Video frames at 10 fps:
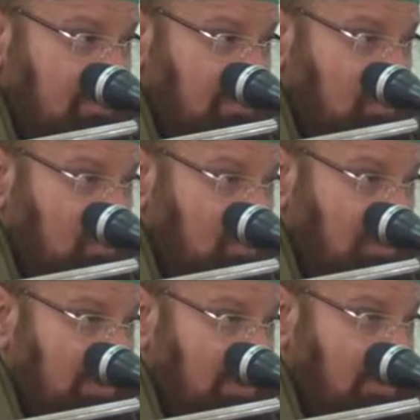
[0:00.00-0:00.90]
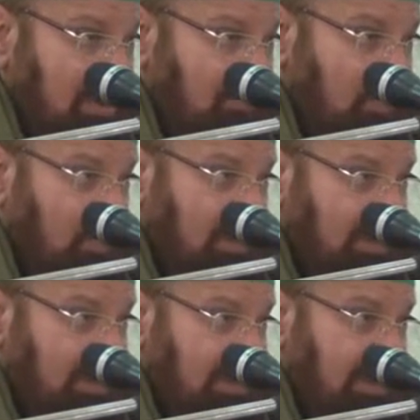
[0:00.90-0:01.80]
रसूल की तरफ
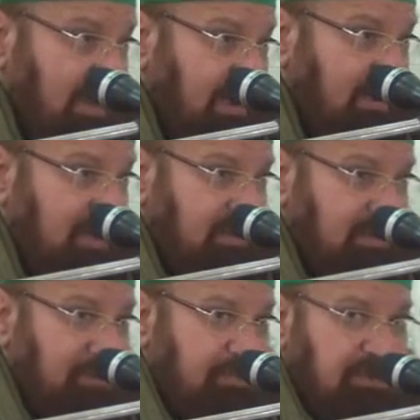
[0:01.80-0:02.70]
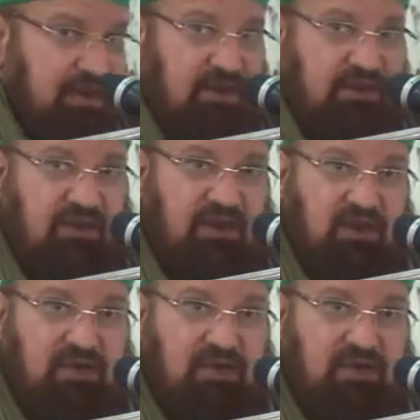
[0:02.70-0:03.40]
कुरान की आयत ने बता दिया